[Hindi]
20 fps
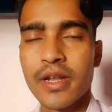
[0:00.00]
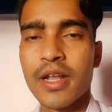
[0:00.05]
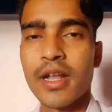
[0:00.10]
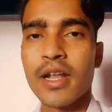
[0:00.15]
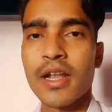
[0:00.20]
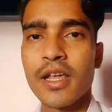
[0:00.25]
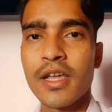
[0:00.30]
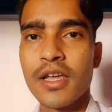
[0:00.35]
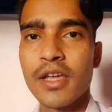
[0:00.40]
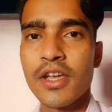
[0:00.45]

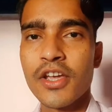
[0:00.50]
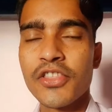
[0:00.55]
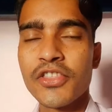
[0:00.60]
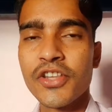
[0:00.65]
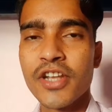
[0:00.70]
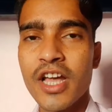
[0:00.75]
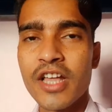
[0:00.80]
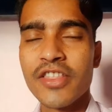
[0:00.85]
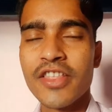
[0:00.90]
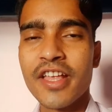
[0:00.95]
फाइनली
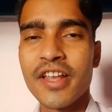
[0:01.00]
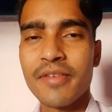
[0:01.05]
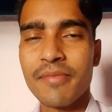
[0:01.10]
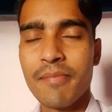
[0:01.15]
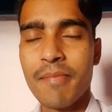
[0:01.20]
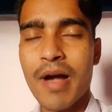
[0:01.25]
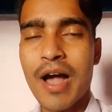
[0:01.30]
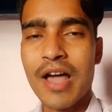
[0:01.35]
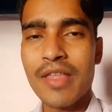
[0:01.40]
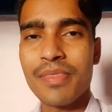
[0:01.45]
इतना देर
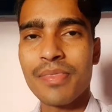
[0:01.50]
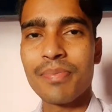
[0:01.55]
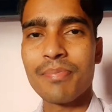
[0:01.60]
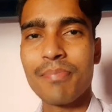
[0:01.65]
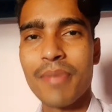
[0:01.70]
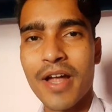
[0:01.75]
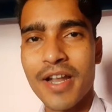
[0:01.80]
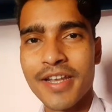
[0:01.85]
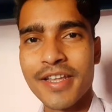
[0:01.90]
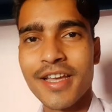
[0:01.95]
बाद
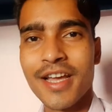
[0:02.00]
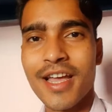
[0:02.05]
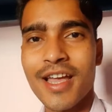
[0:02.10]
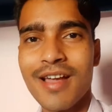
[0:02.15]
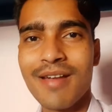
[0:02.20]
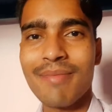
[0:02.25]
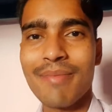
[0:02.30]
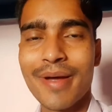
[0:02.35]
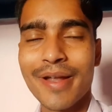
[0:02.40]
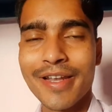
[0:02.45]
पानी
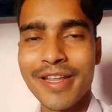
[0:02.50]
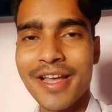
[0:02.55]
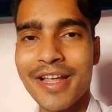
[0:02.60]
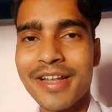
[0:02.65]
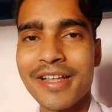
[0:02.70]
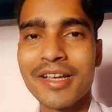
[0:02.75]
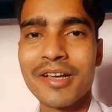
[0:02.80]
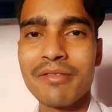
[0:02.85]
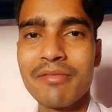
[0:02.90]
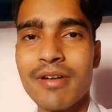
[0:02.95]
आया पानी
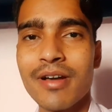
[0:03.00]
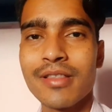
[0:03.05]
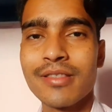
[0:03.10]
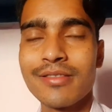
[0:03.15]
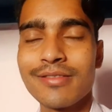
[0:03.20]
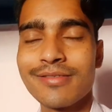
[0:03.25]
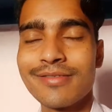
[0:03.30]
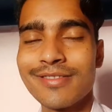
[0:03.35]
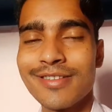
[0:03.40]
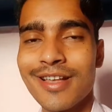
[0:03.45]
आने के बाद
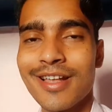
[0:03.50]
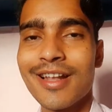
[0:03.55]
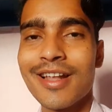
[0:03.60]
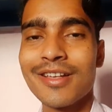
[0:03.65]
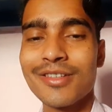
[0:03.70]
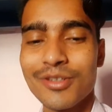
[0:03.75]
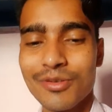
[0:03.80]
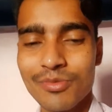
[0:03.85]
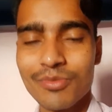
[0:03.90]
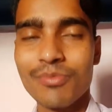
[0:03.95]

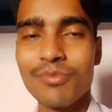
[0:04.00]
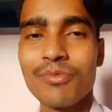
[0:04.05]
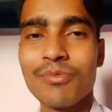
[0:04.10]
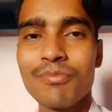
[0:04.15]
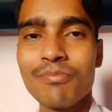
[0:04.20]
सारा सब